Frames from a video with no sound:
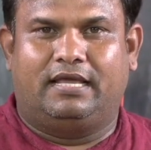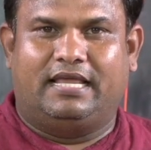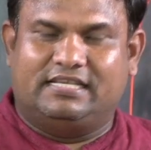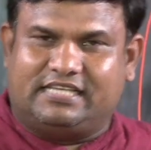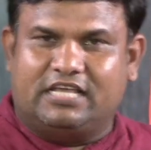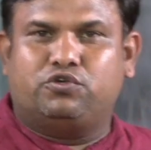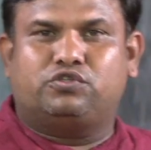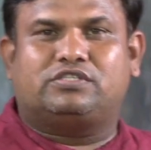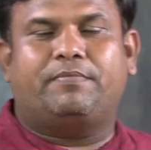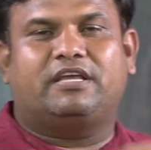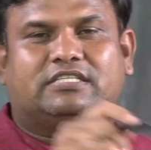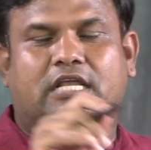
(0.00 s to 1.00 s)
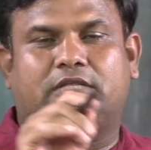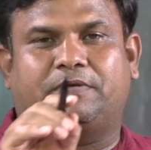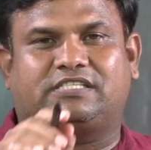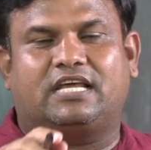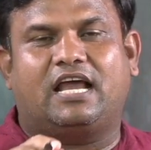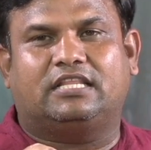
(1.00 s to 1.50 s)
ఈ సీన్ చూస్తే మీకు చాలా
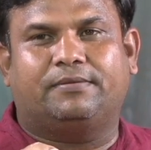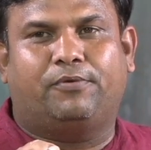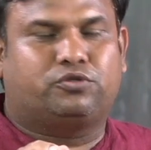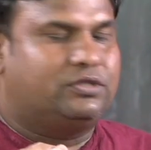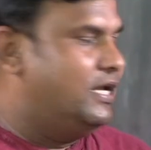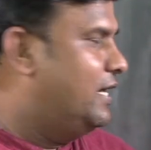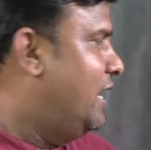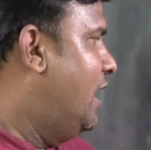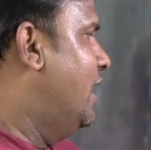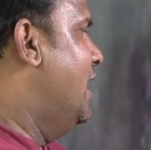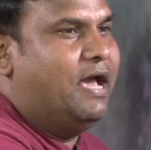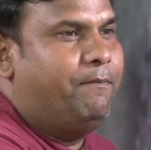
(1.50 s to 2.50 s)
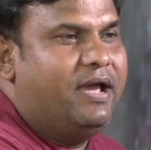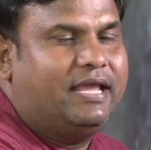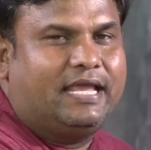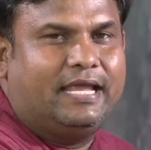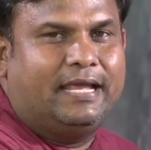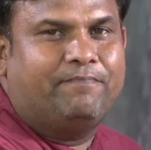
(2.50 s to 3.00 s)
స్పష్టంగా అర్థమవుతుంది ఇక్కడ
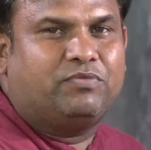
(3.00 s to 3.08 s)
అబ్బాయికి